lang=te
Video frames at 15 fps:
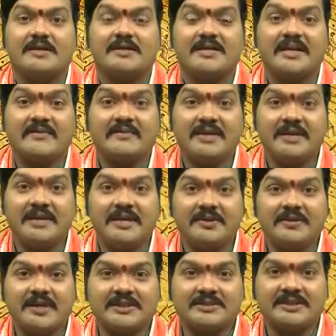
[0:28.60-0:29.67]
ఇరవై
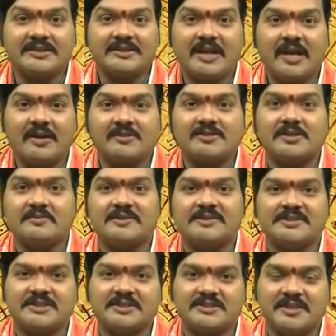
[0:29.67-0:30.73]
ఏడు నక్షత్రాల్లో
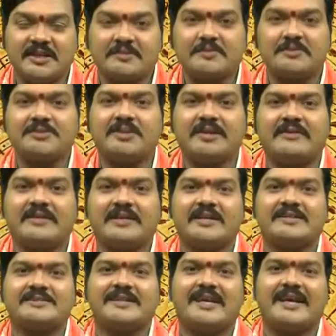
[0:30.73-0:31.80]
జన్మించిన స్త్రీ పురుషులు
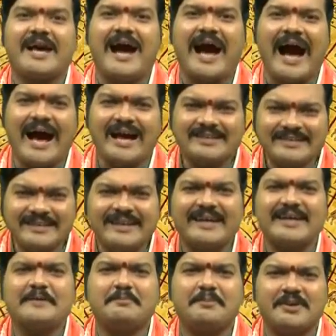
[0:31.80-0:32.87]
ఎవరైనా సరే ఆర్థిక
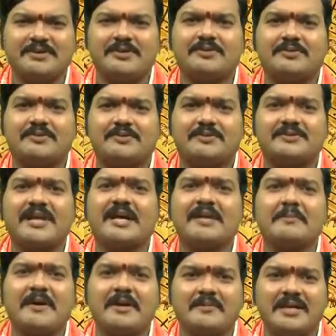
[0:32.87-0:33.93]
ఇబ్బందులు
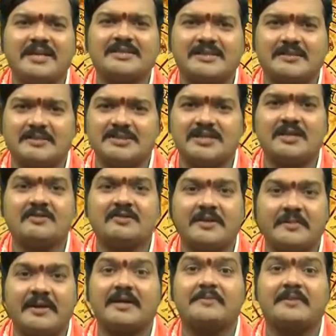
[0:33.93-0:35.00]
ధనపరమైన సమస్యల నుండి
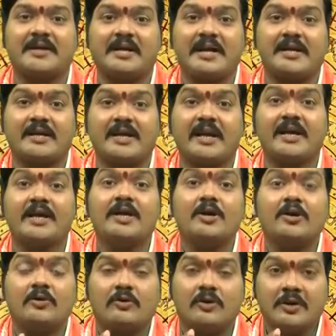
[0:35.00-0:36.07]
బయటపడటానికి
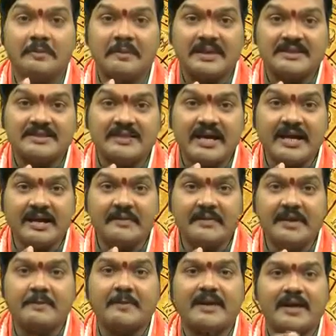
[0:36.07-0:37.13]
కొన్ని
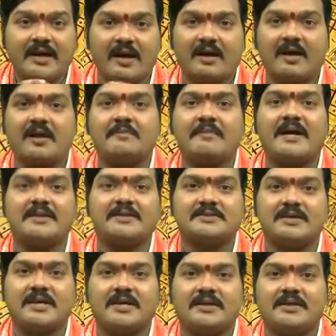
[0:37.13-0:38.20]
ప్రత్యేకమైన పరిహారాలు
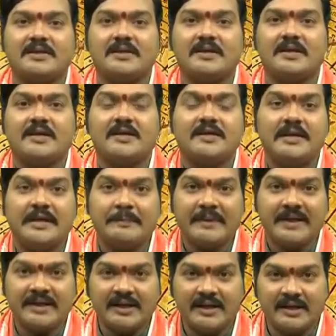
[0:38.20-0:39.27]
పాటించాలి ఈ
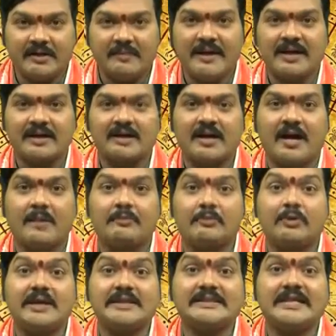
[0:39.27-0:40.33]
ప్రక్రియలో భాగంగా
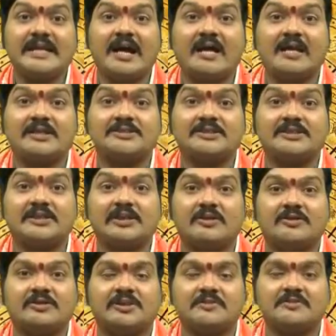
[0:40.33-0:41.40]
మృగశిరా
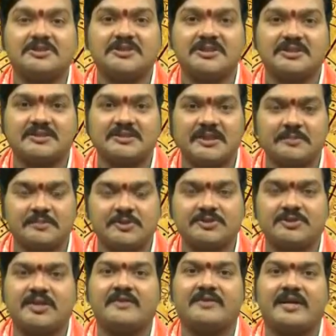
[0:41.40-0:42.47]
నక్షత్రంలో జన్మించిన స్త్రీ
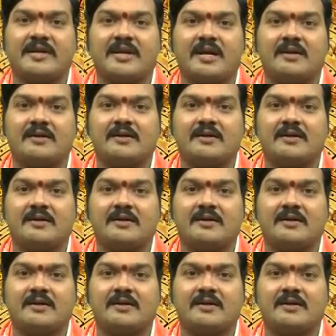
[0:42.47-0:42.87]
పురుషులు ఎవరైనా